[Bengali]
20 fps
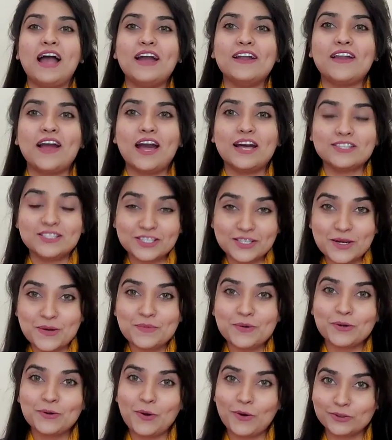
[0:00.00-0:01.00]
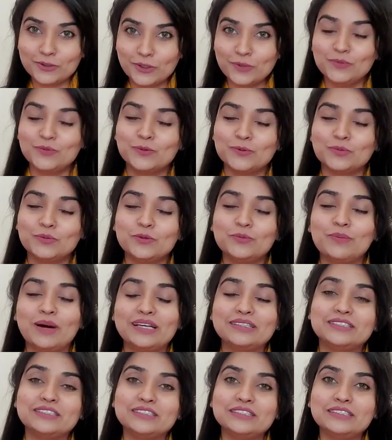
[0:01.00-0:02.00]
আর আজকে আমরা কথা বলবো
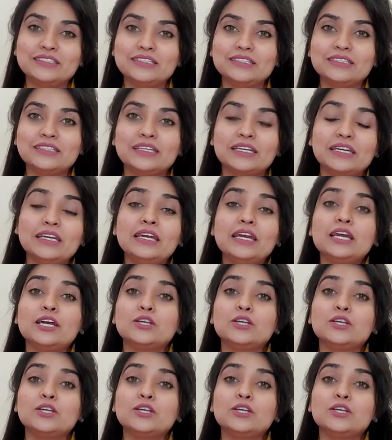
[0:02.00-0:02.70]
বাচ্চাদেরকে